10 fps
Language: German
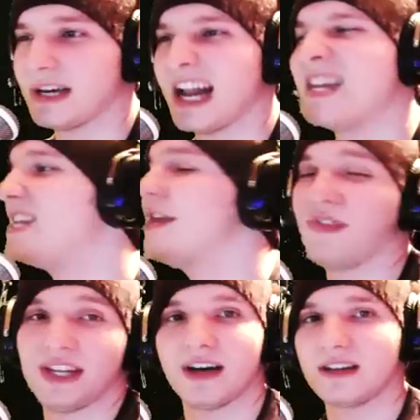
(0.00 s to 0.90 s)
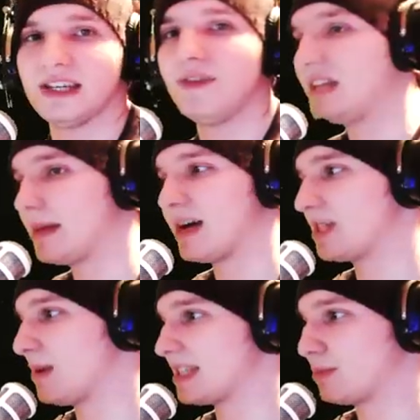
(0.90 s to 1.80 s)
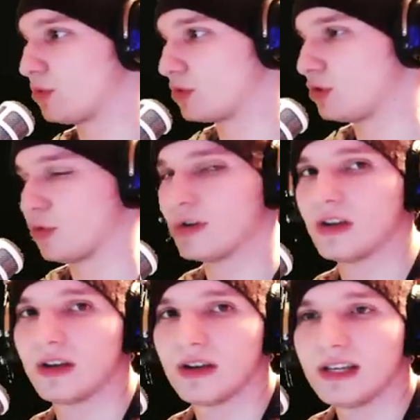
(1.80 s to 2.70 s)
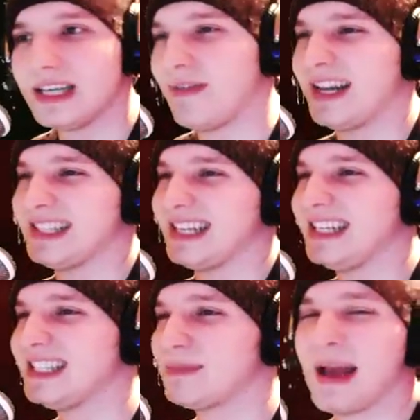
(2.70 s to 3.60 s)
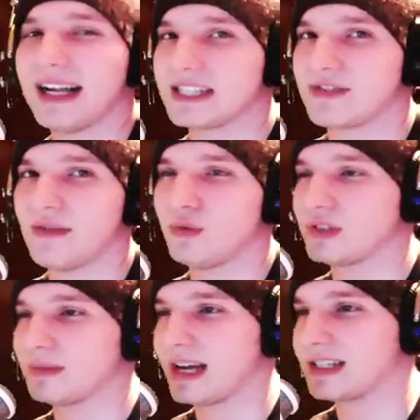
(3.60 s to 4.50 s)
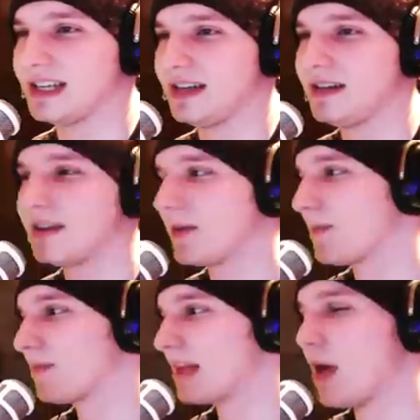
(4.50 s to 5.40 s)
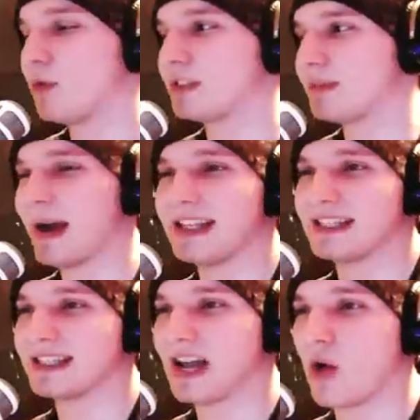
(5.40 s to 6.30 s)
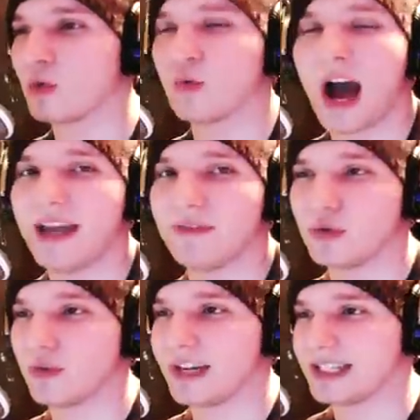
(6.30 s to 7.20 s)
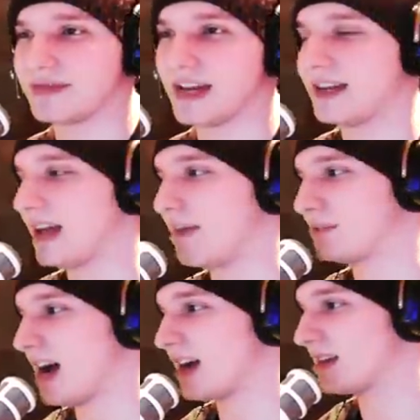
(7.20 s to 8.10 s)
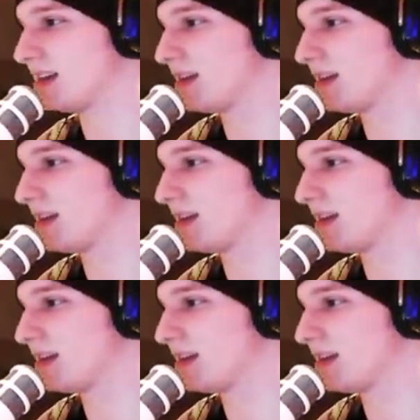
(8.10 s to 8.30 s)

Kanal. Nie wieder. Nie wieder mache ich Massenproduktion. Hier werdet ihr nicht mehr als zwei Videos am Tag sehen. Und meistens auch nur ein Video wenigstens wenn, am Tag.